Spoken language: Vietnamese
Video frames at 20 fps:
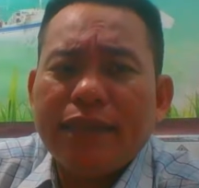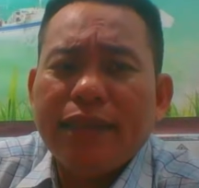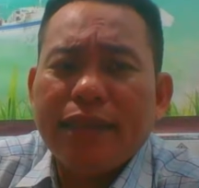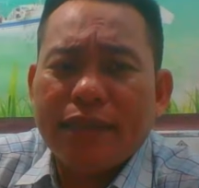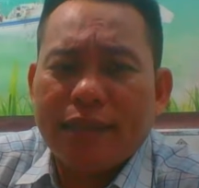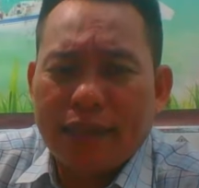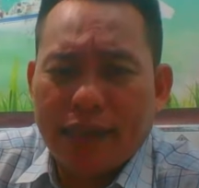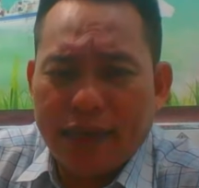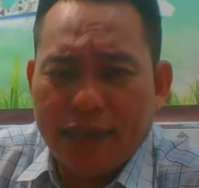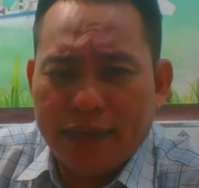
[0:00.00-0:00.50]
chia
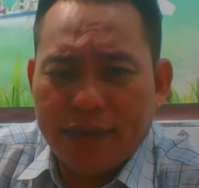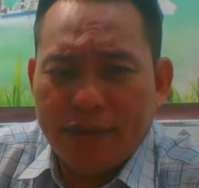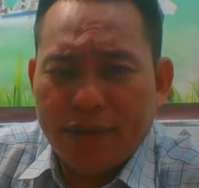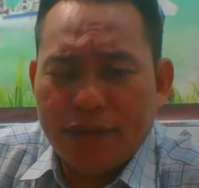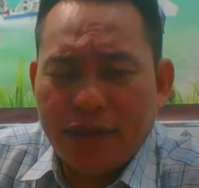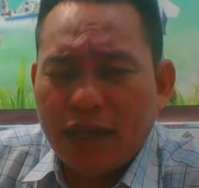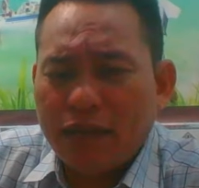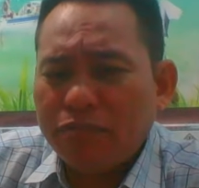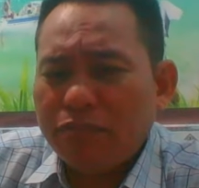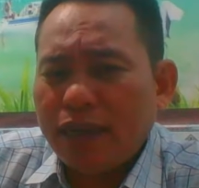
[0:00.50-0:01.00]
sẻ rồi
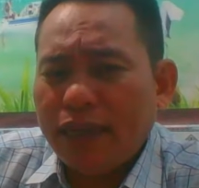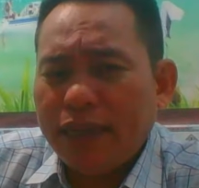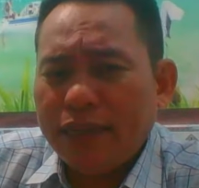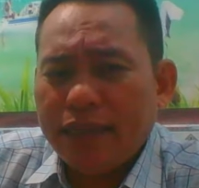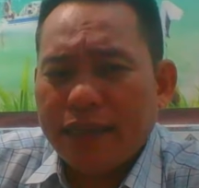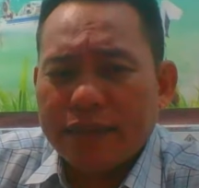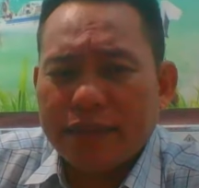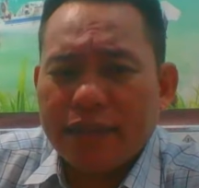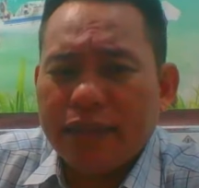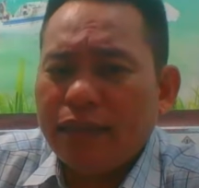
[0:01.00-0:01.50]
ông này
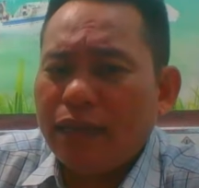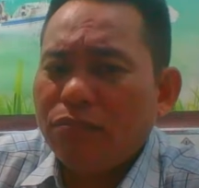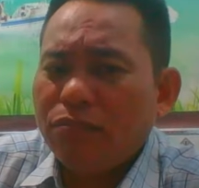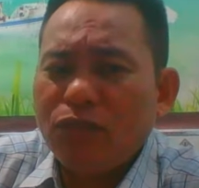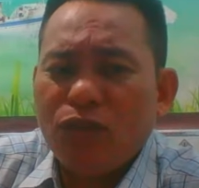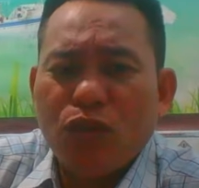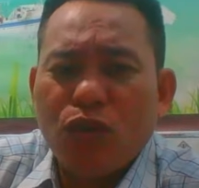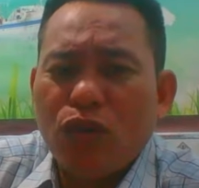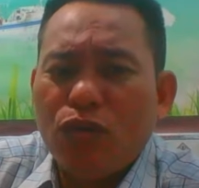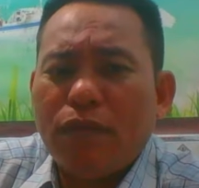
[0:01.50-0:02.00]
thật sự ông
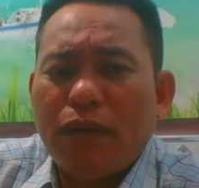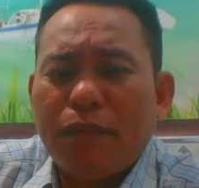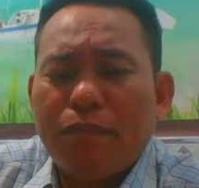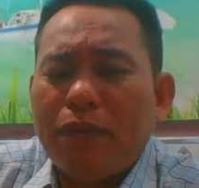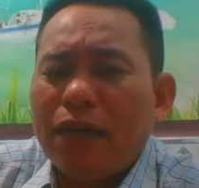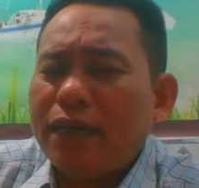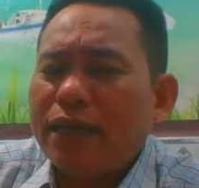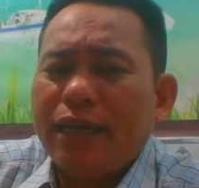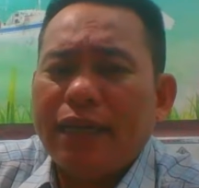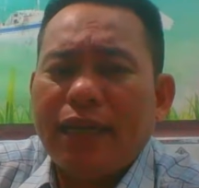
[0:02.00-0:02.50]
vô mà
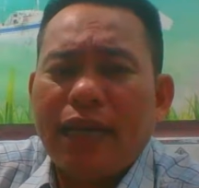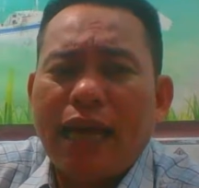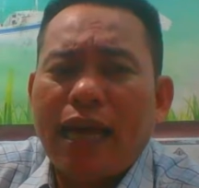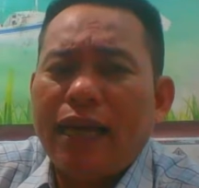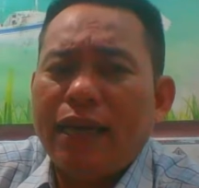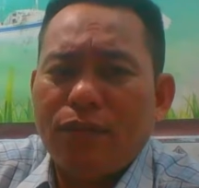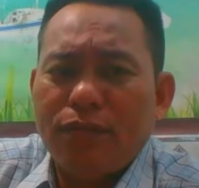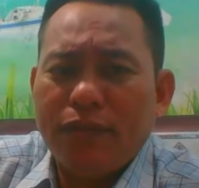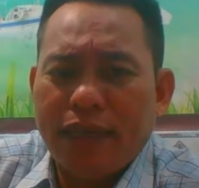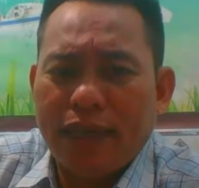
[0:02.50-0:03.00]
bất kỳ
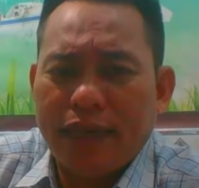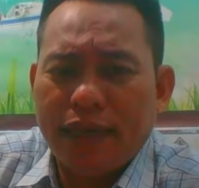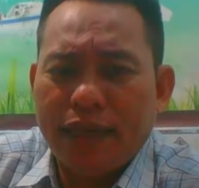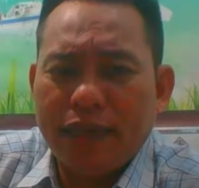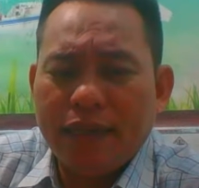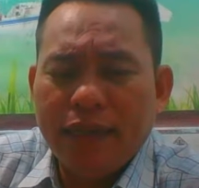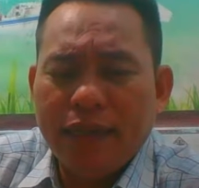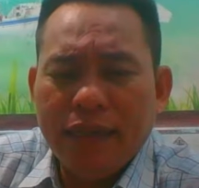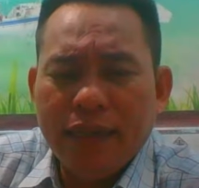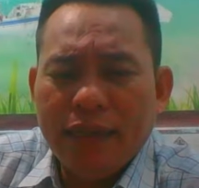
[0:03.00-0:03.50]
ai cũng vậy